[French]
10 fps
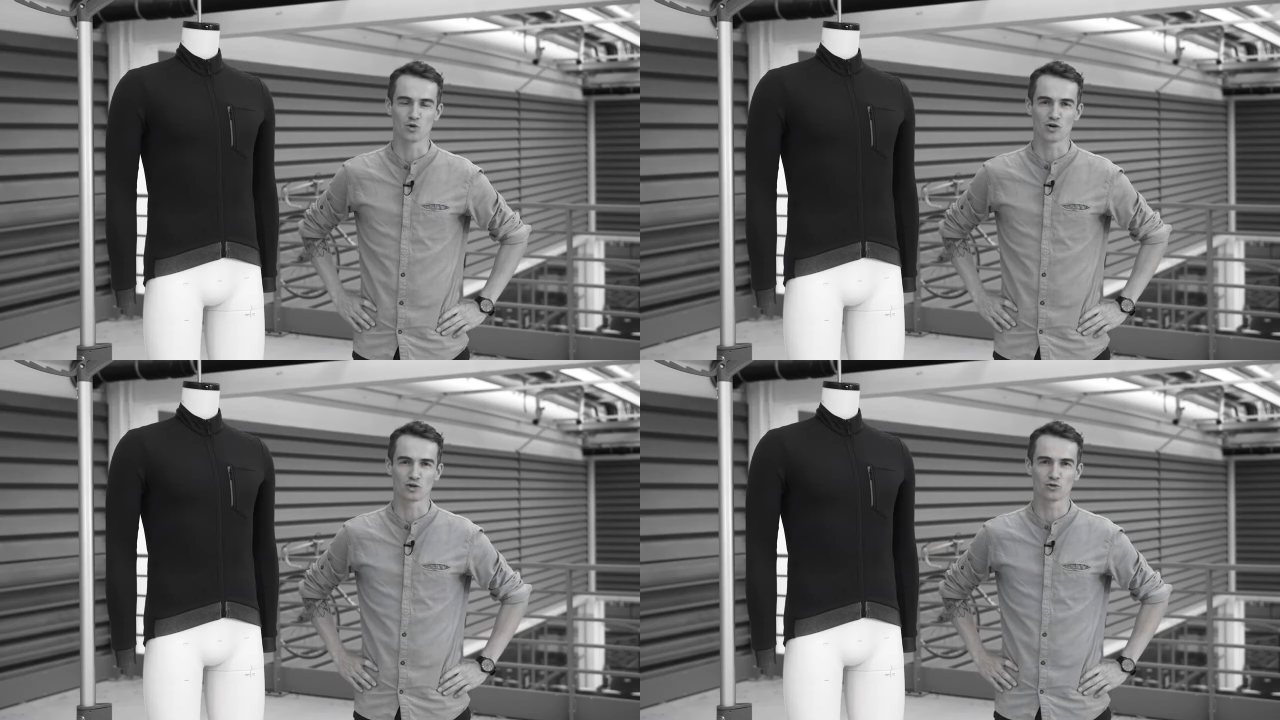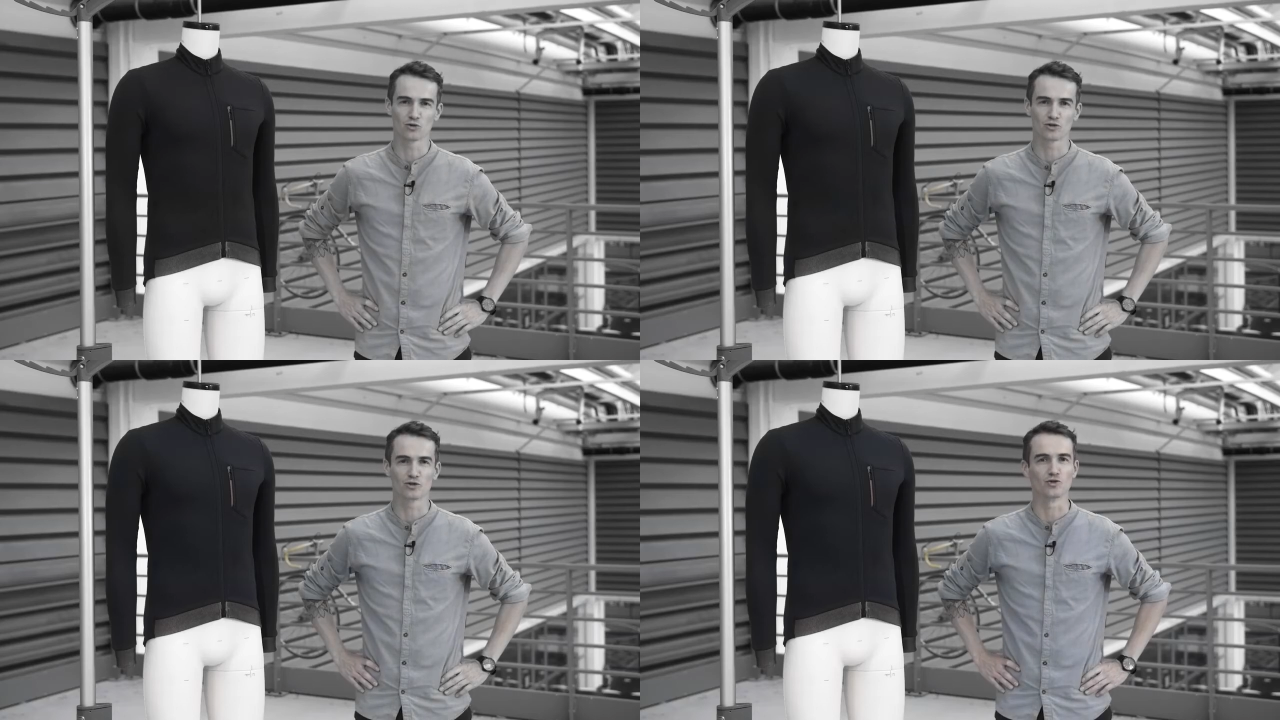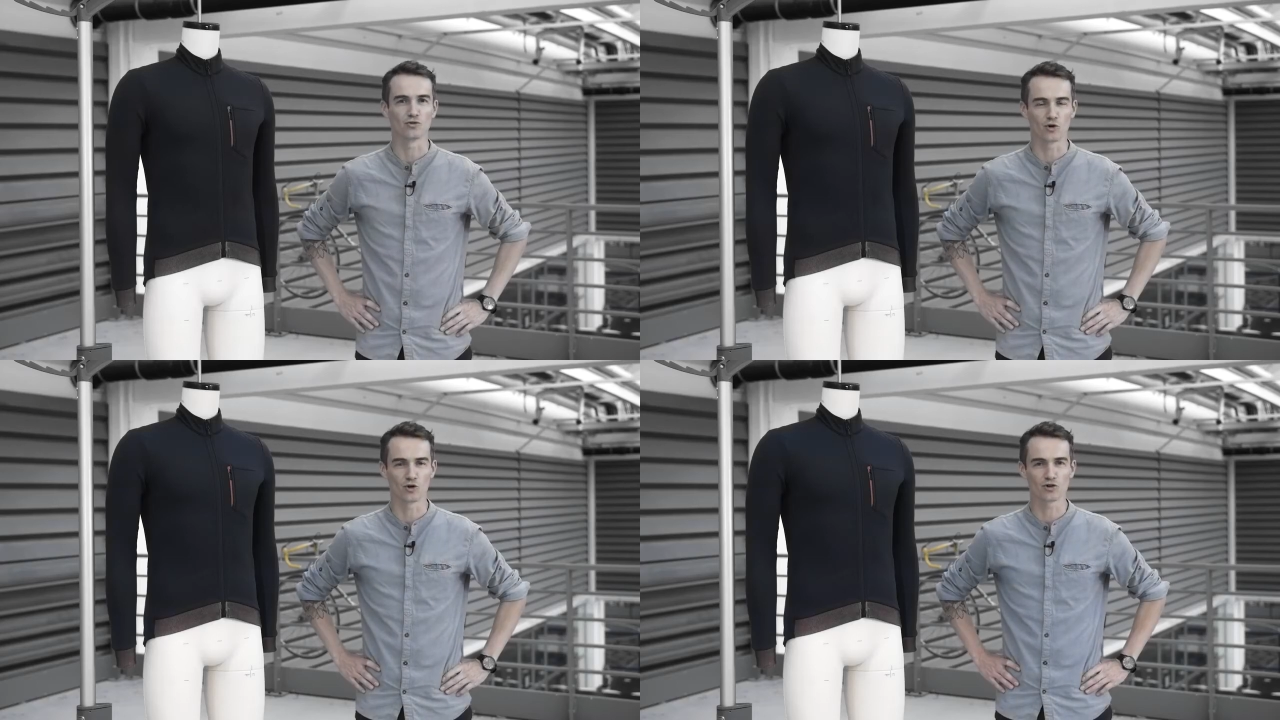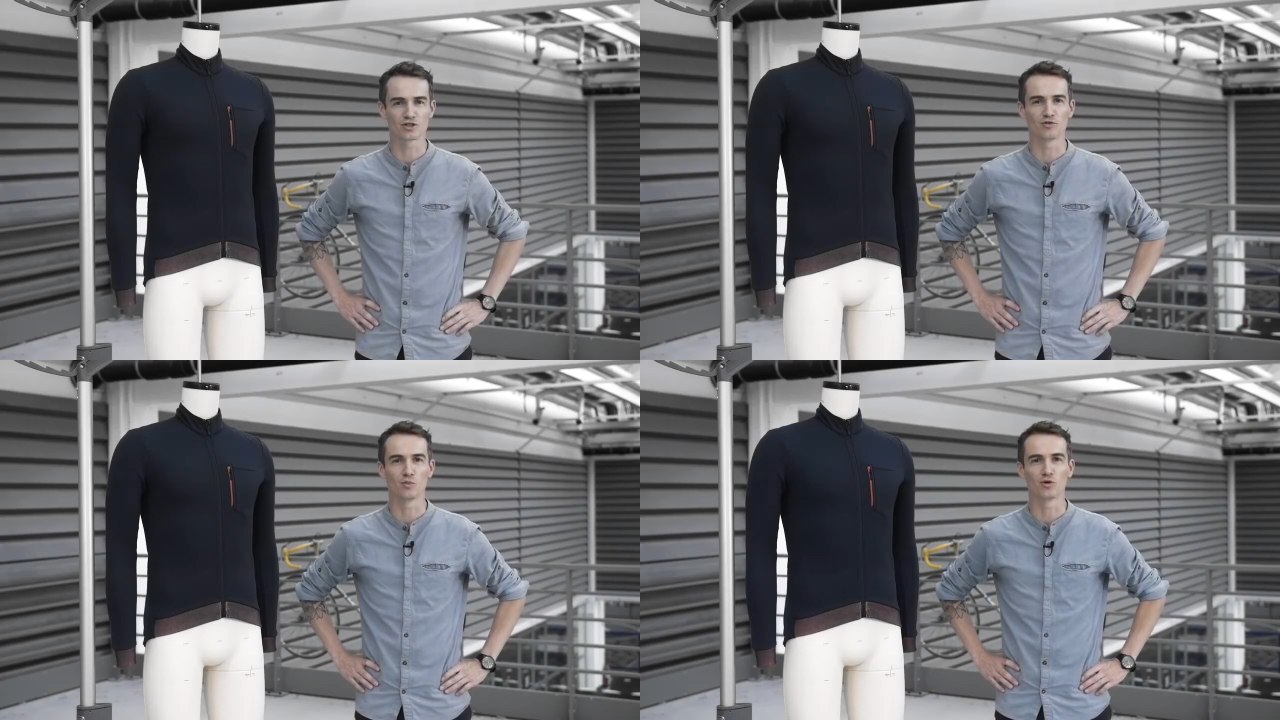Bonjour à tous, je suis Ronan,
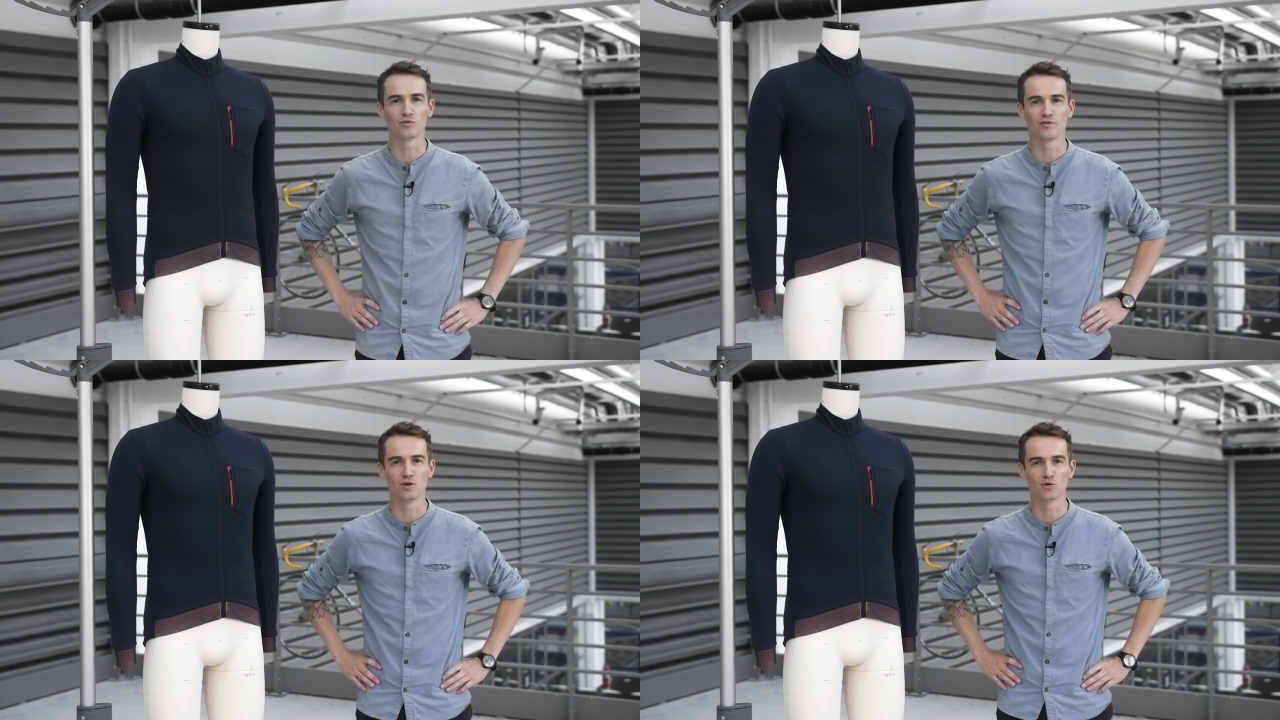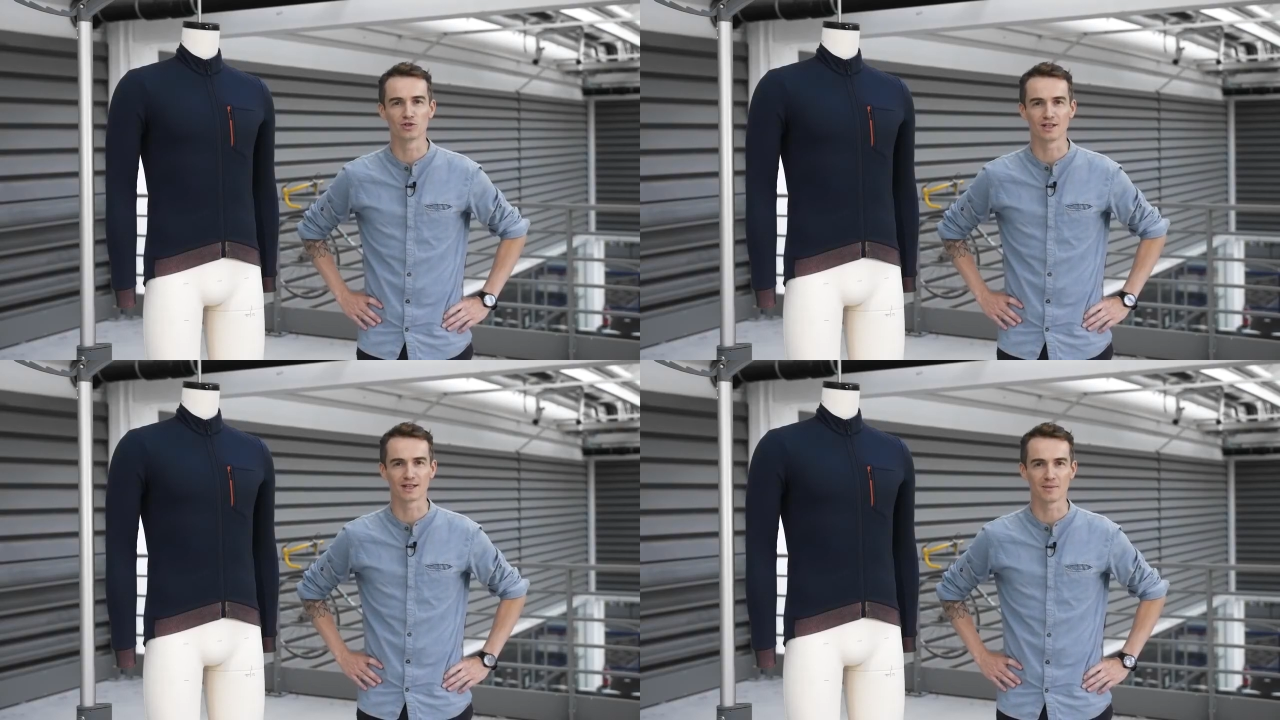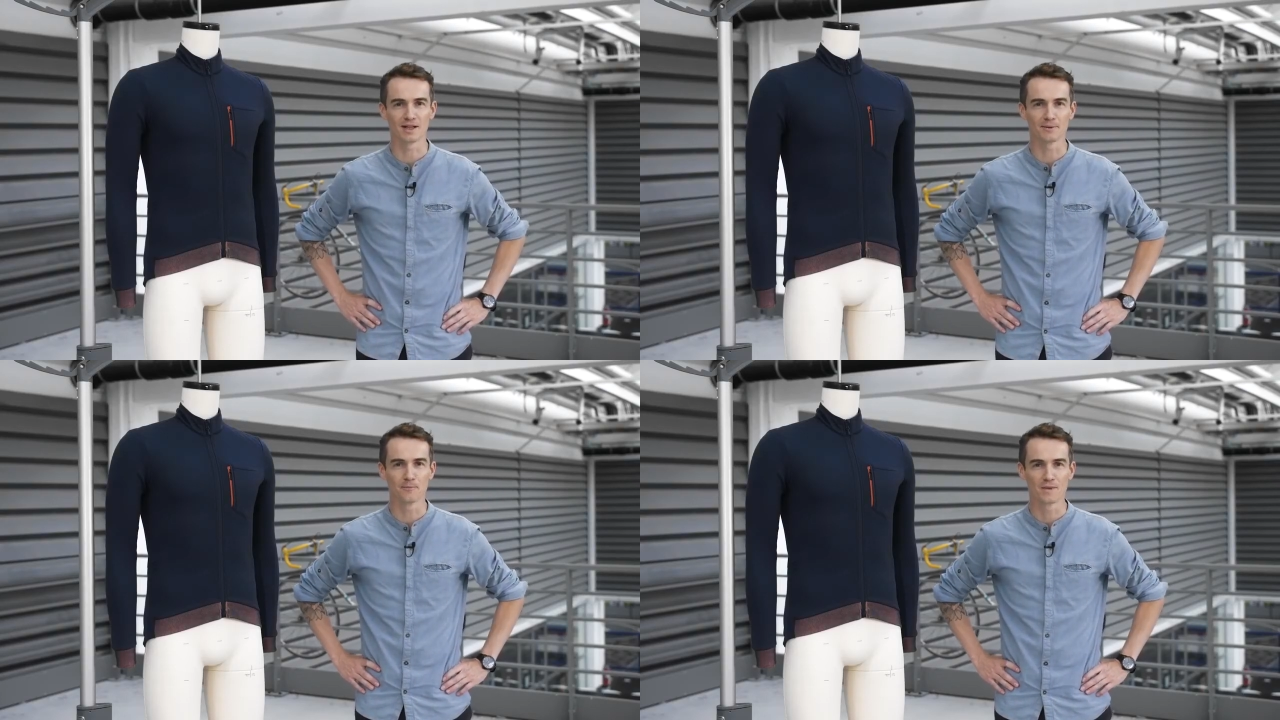chef de produit Véloroute chez Triban.